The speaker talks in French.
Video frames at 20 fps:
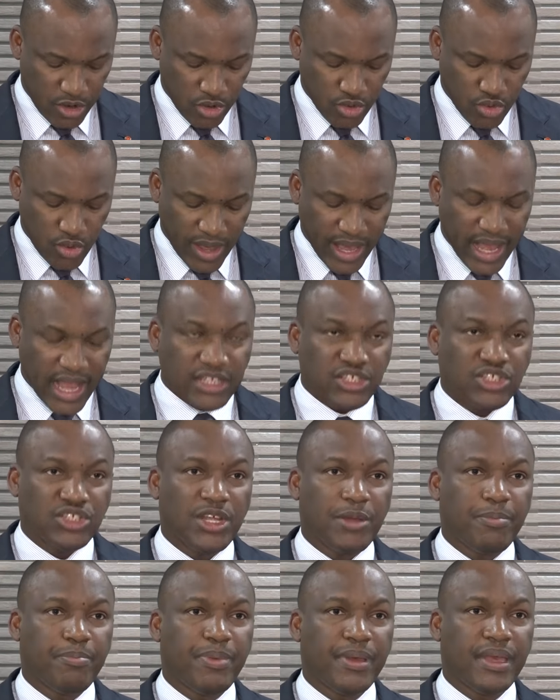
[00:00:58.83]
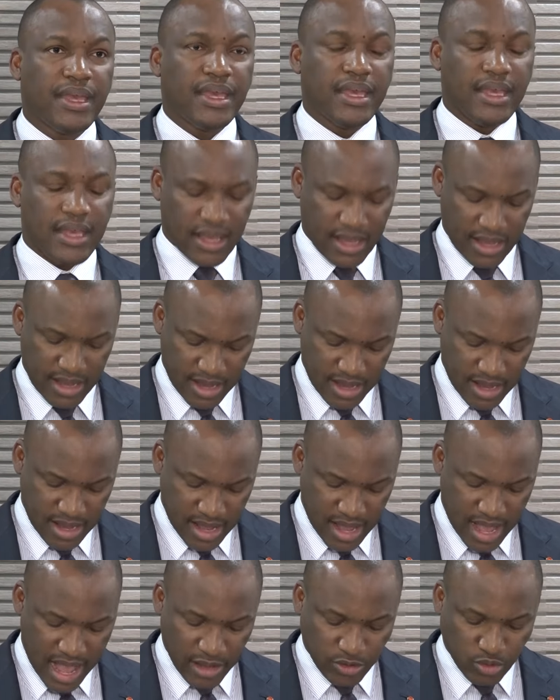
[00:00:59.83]
Le RHDP
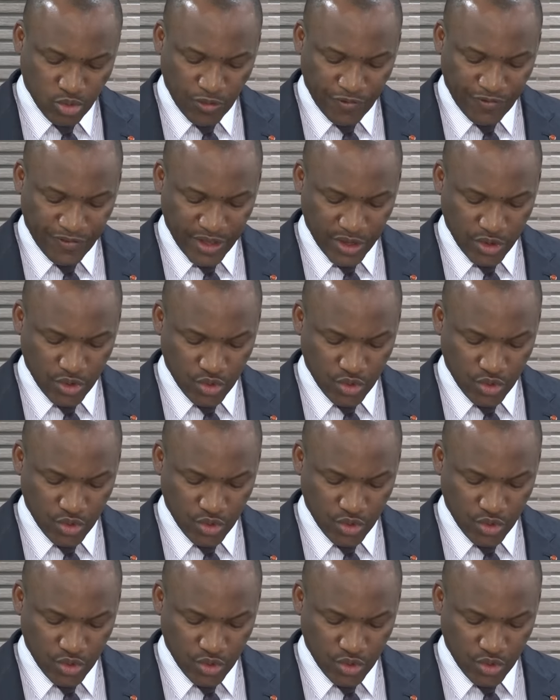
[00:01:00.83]
à toute fin